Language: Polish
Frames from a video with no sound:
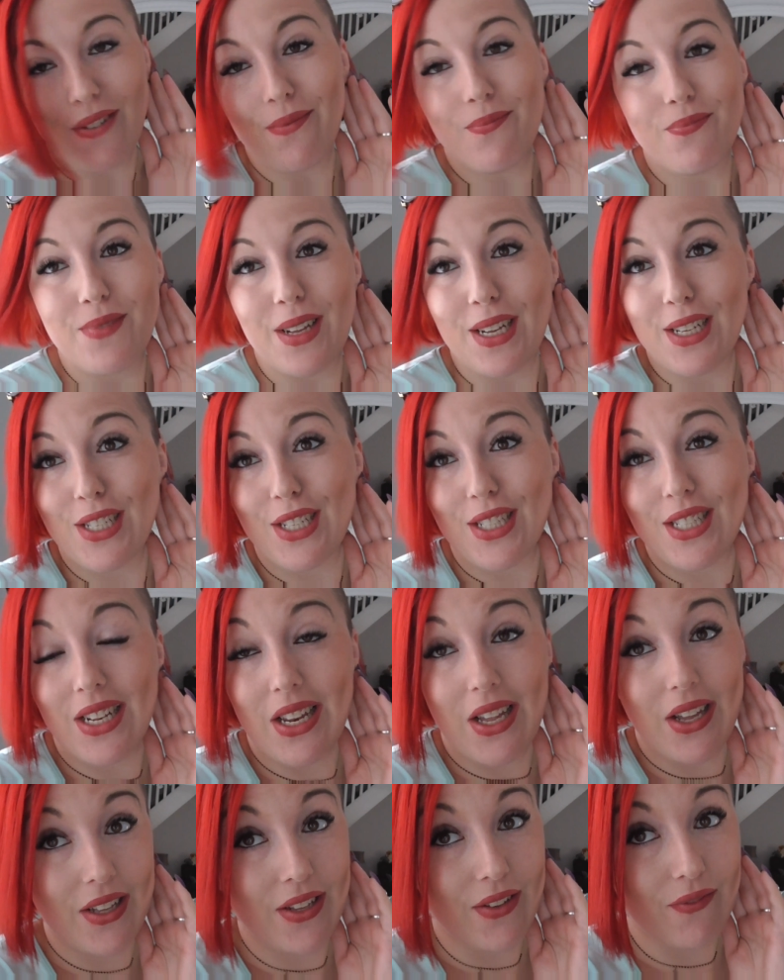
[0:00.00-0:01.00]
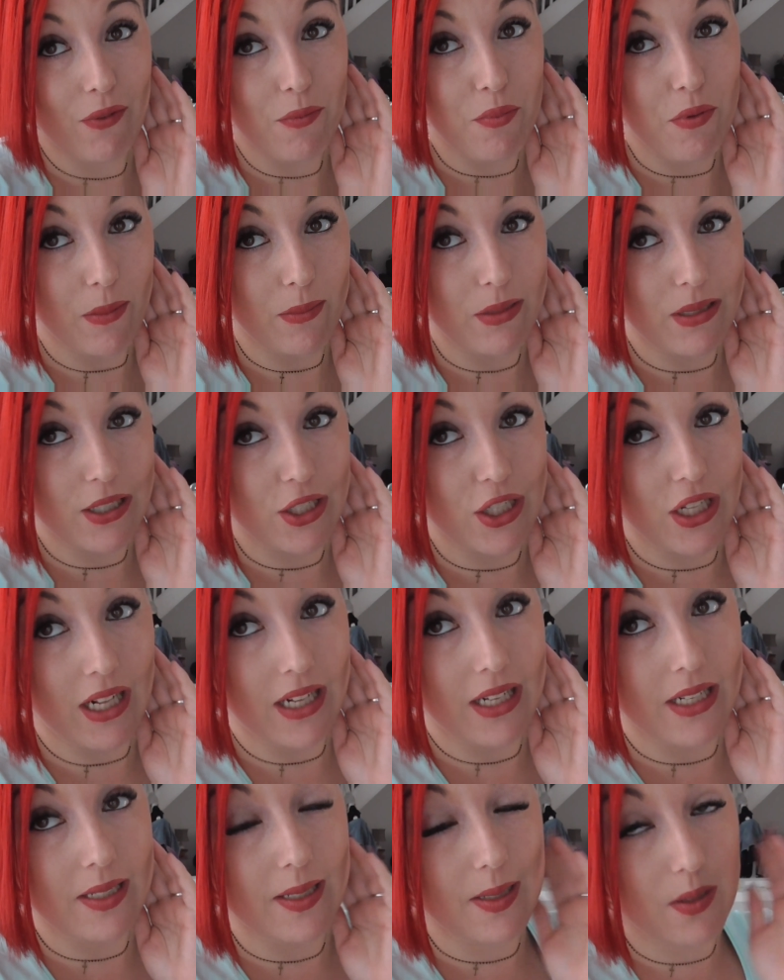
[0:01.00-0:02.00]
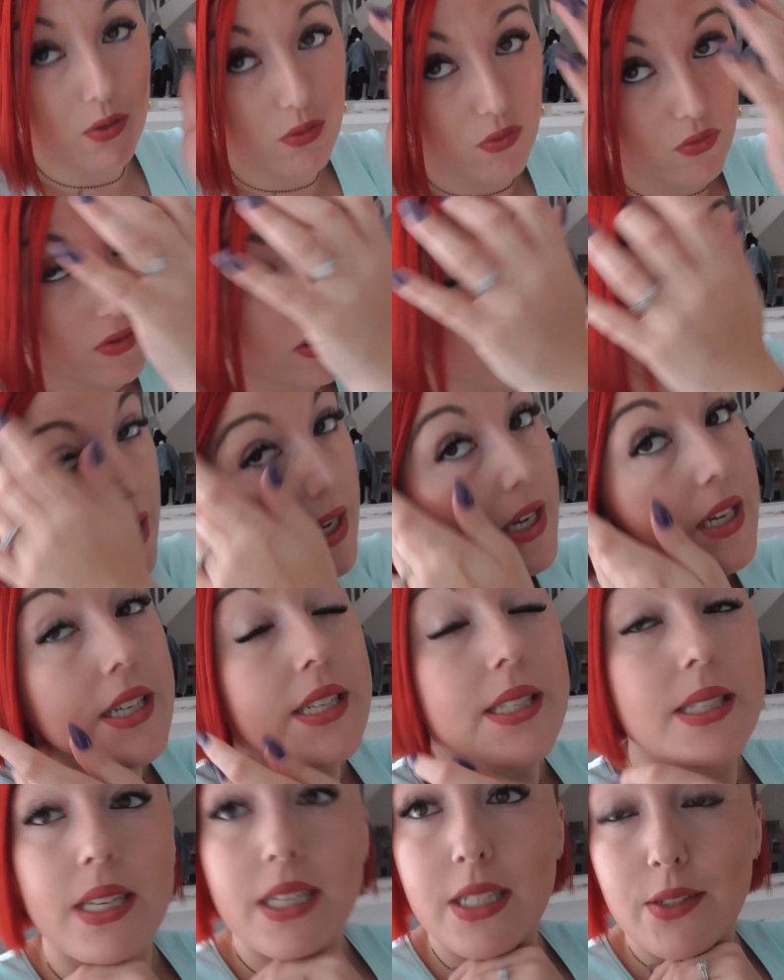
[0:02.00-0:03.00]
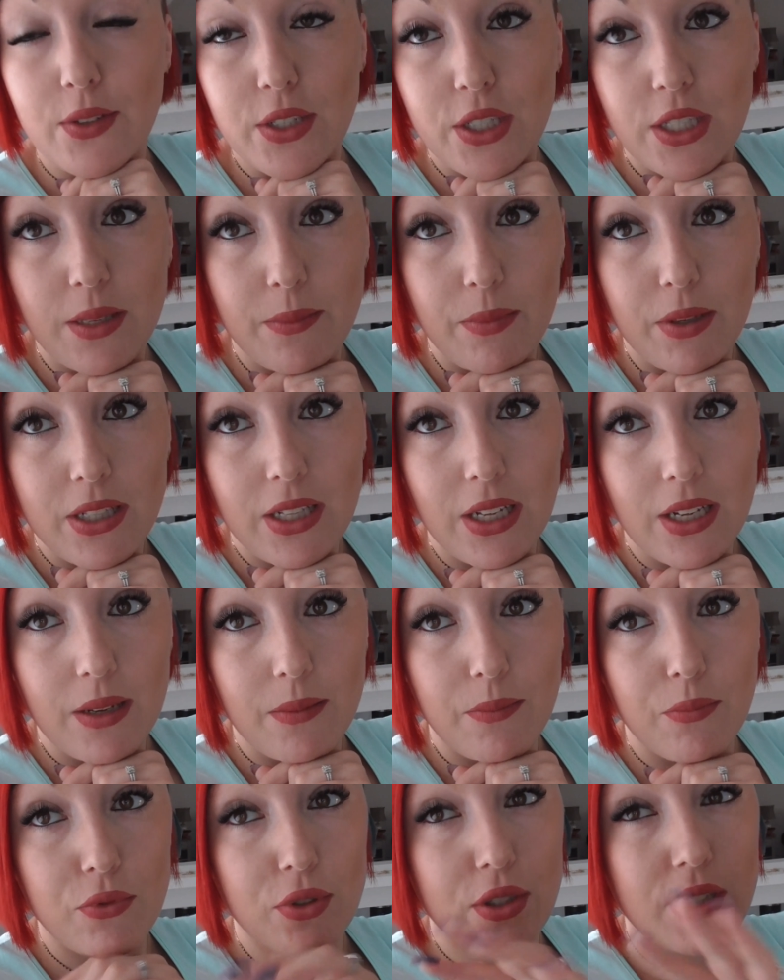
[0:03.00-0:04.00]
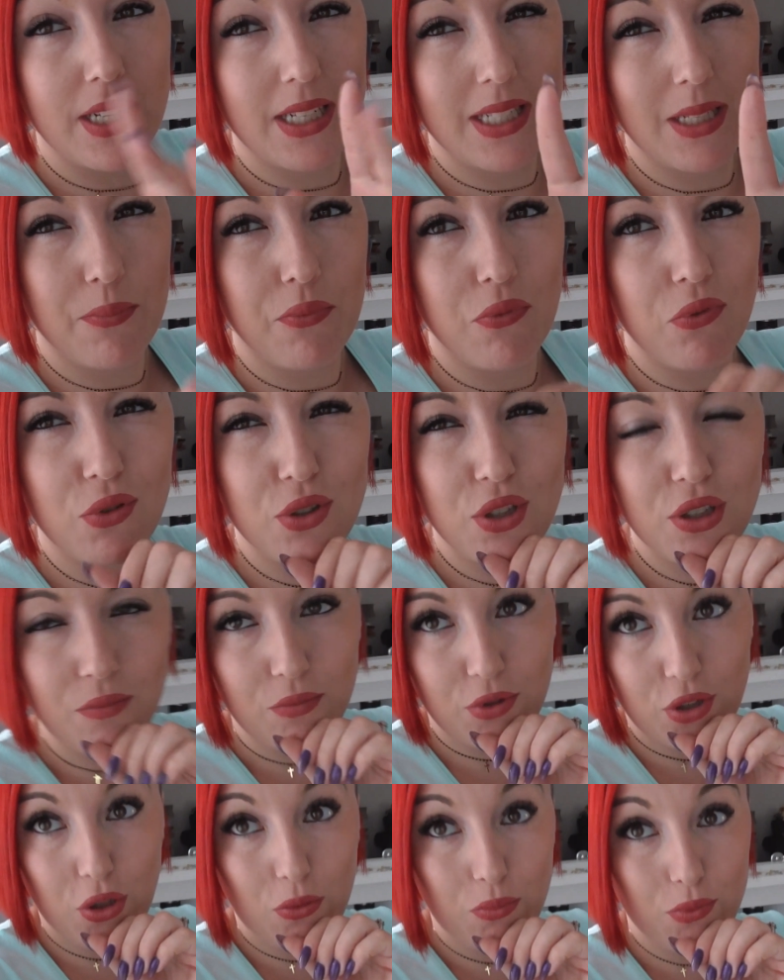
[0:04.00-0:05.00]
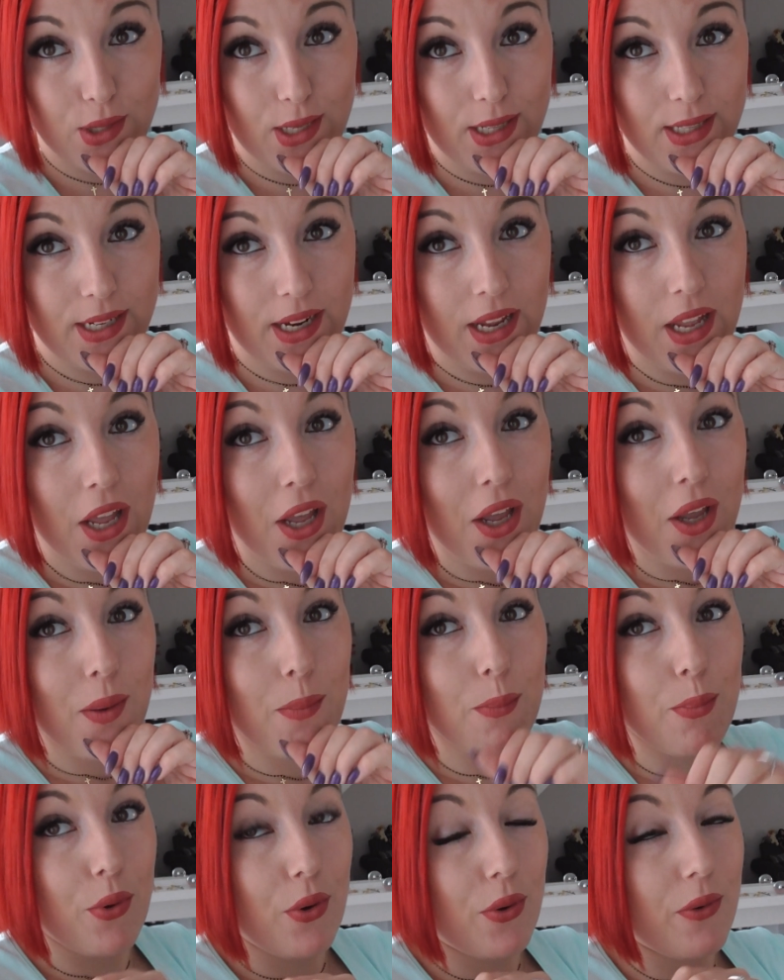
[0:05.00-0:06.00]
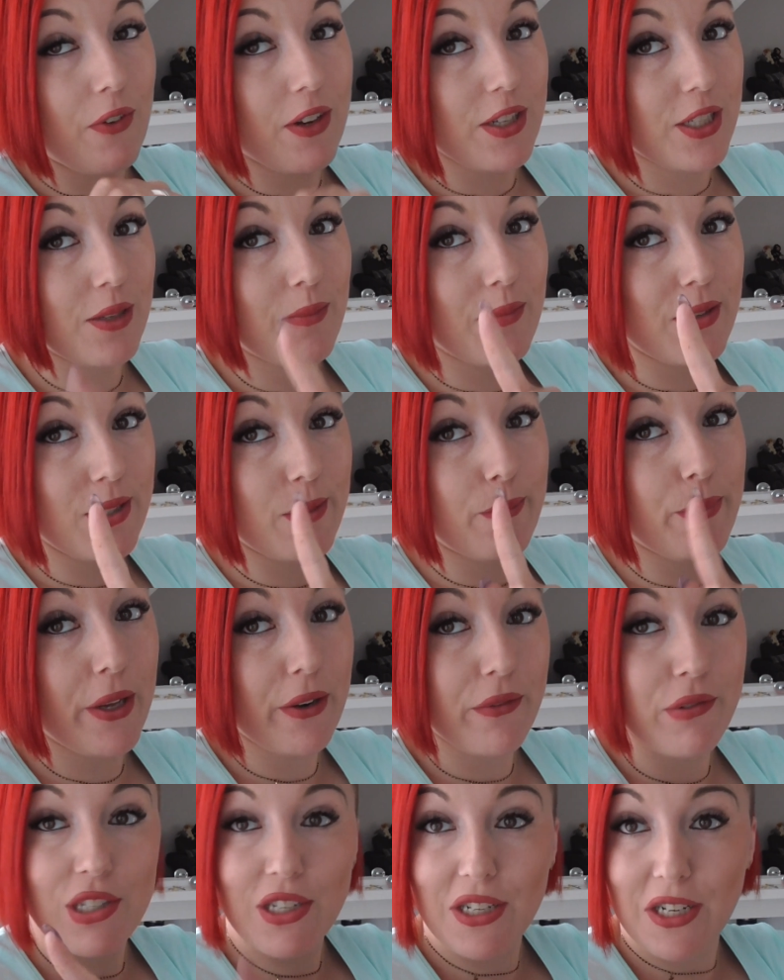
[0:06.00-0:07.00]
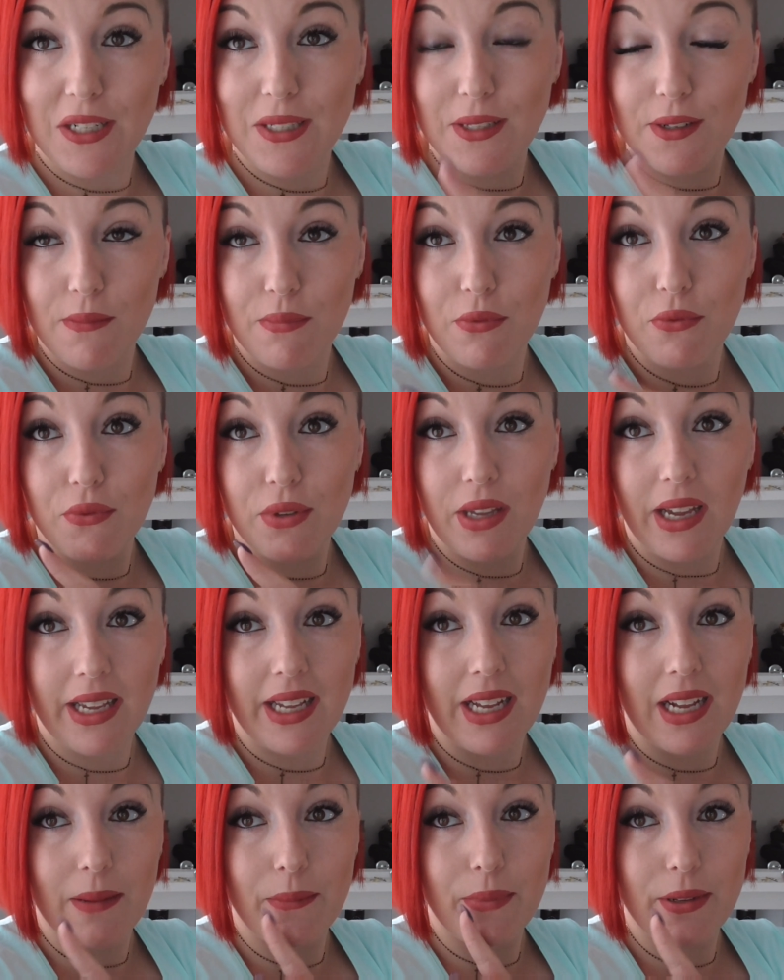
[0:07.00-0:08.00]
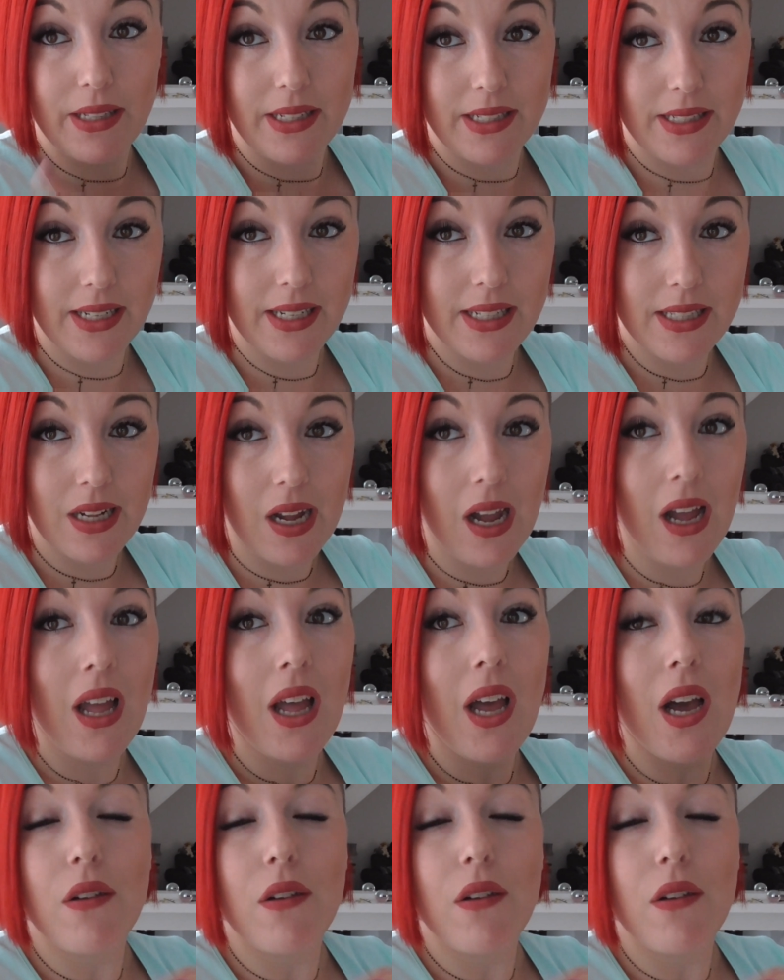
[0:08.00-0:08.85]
no, także tyle. Wypiłam sobie szklankę soku i zaraz właśnie będę budzić, tak za pół godziny myślę o Andrę, bo właśnie będzie pierwszy raz robił jajka Benedykta.